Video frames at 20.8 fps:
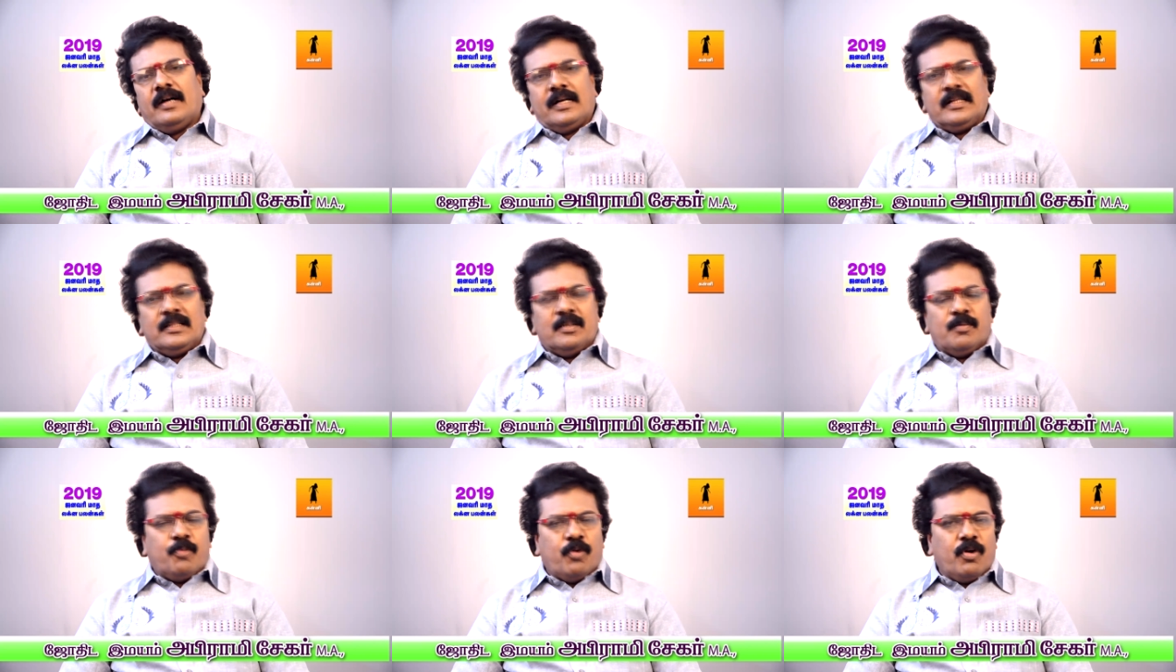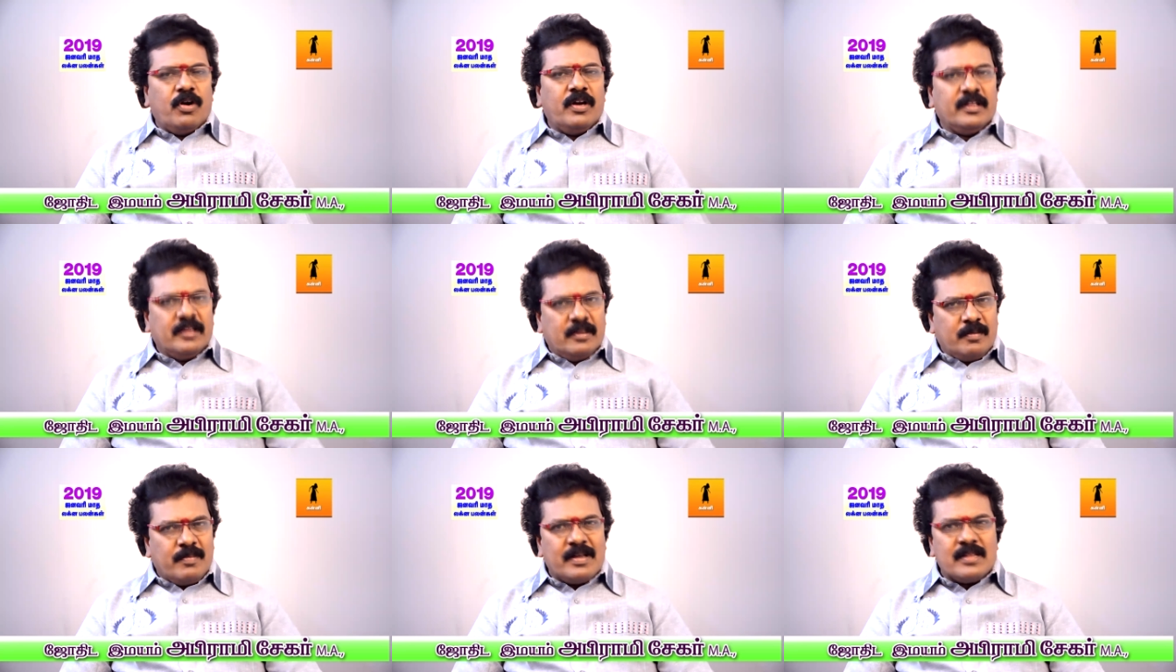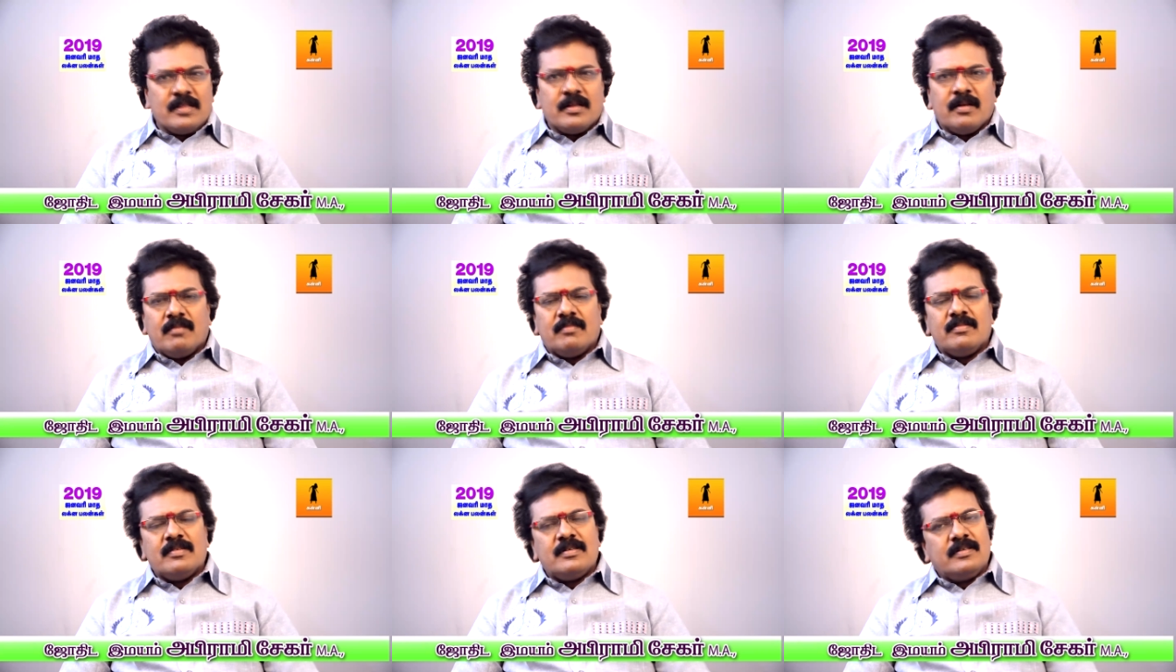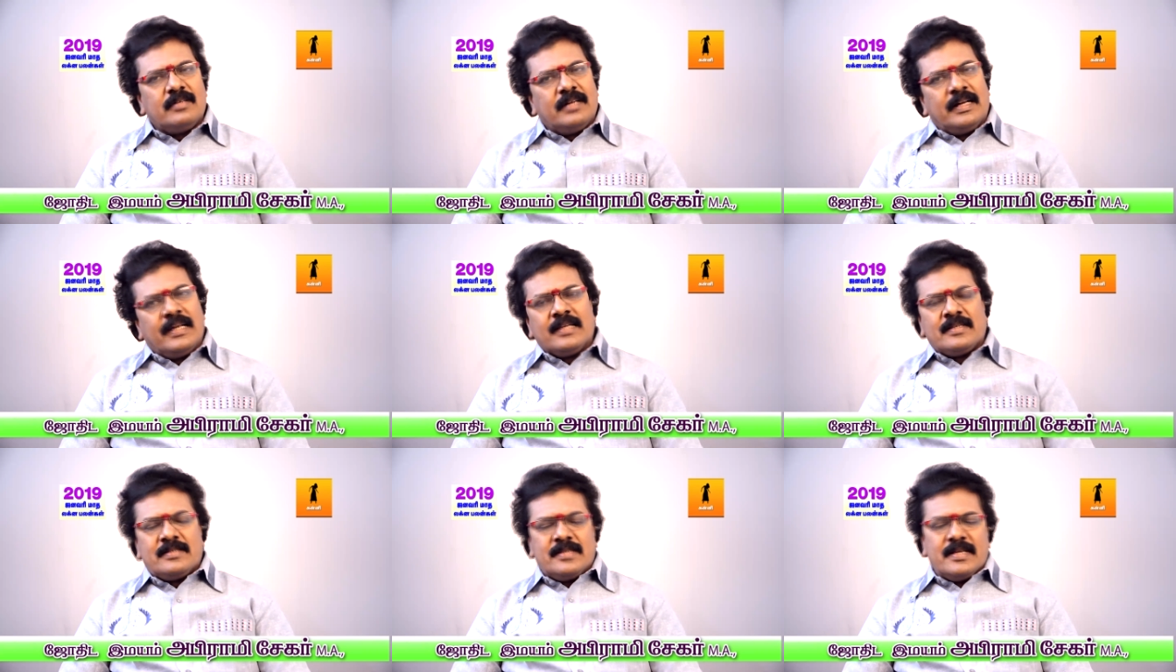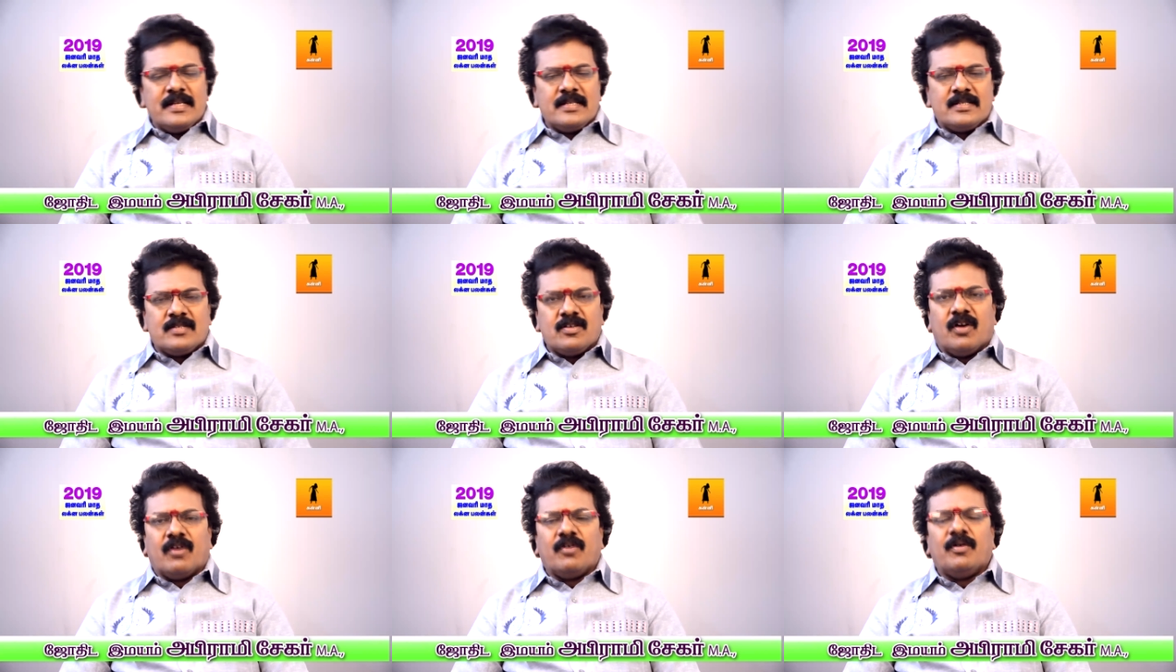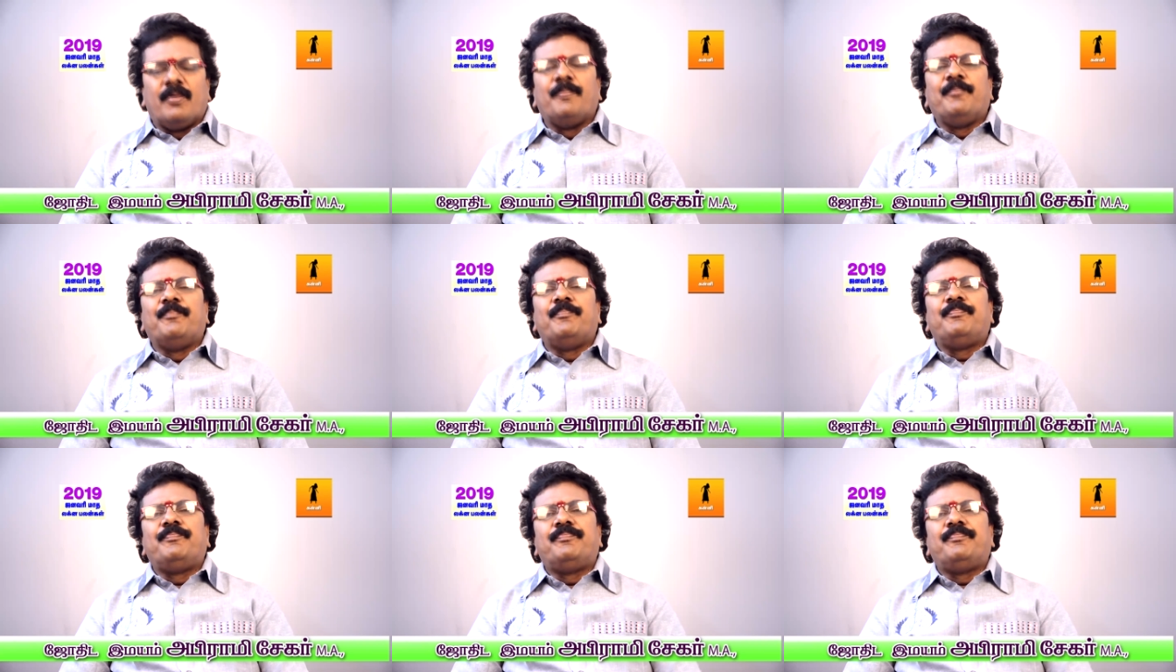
அந்த பொருள் இந்த மாதம் நல்ல சேல்ஸ் ஆகும்